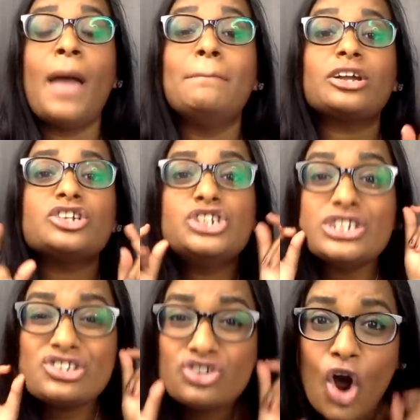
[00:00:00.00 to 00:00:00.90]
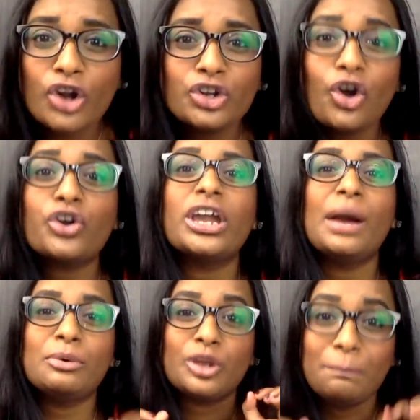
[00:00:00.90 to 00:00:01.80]
because she's not talking
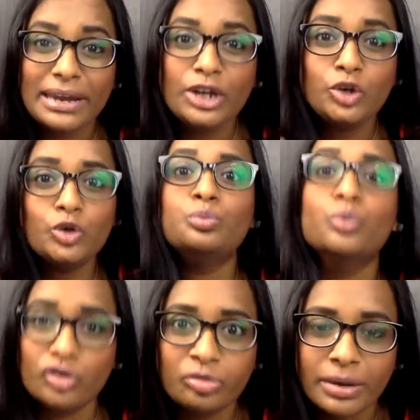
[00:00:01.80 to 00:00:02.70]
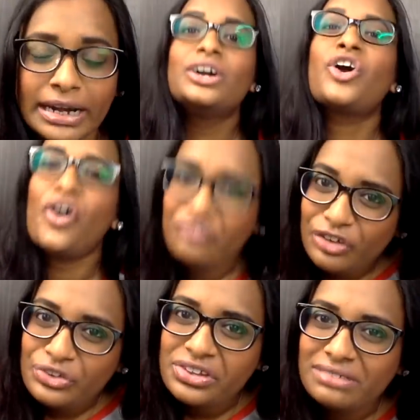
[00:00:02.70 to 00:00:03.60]
about the Me Too movement.
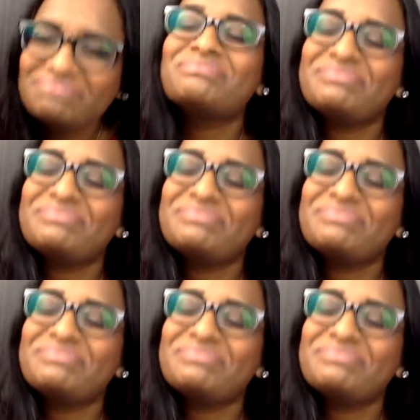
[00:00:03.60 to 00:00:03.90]
Confusing?